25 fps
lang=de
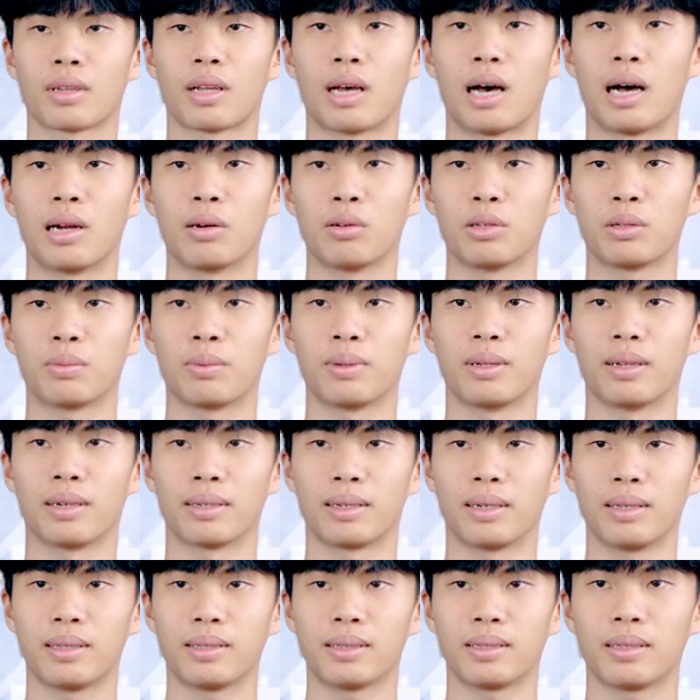Hallo, ich bin der
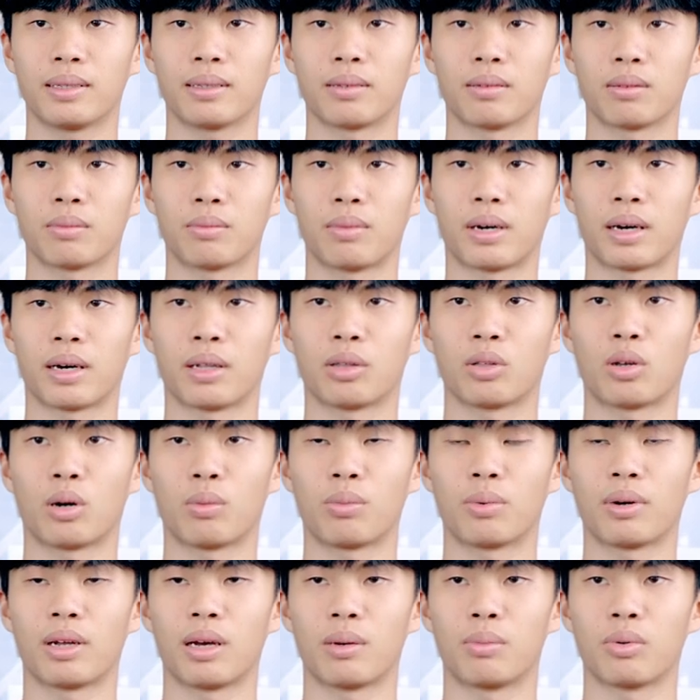Gizzi und mache einen
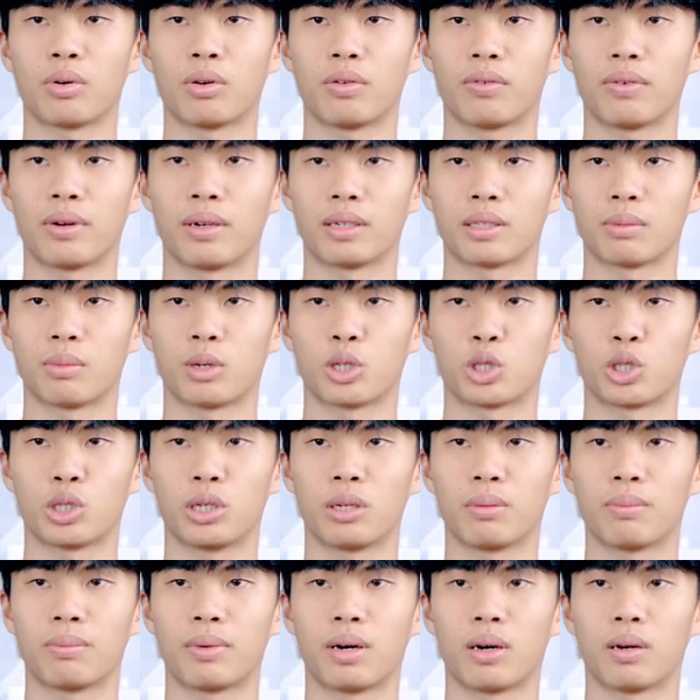Top-Lehrberuf als
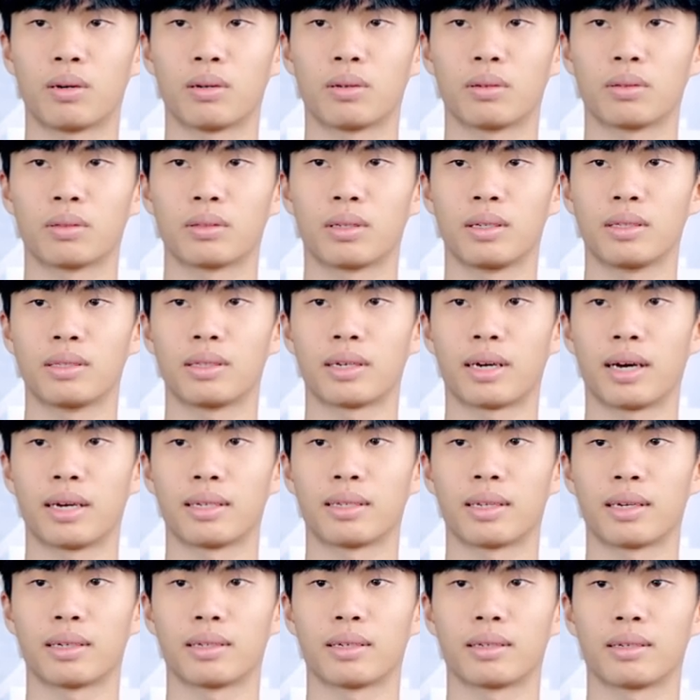Maschinenbau- und
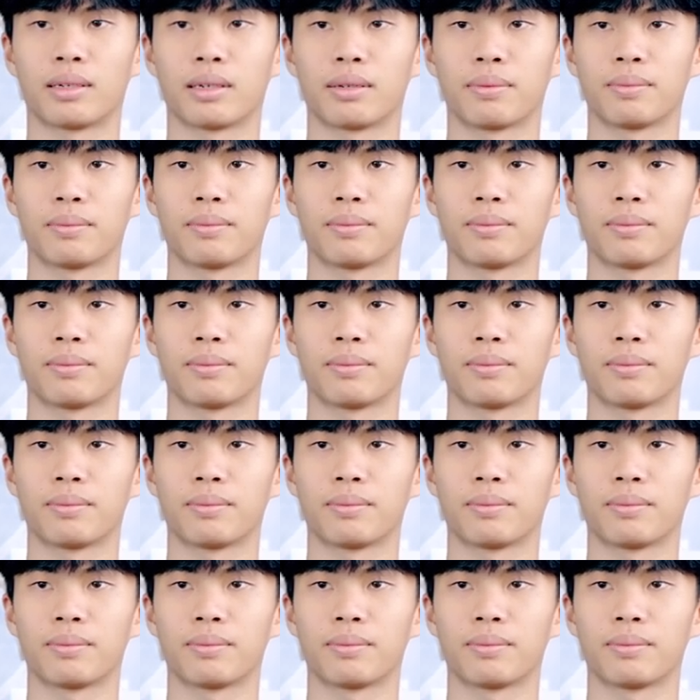Gießereitechniker.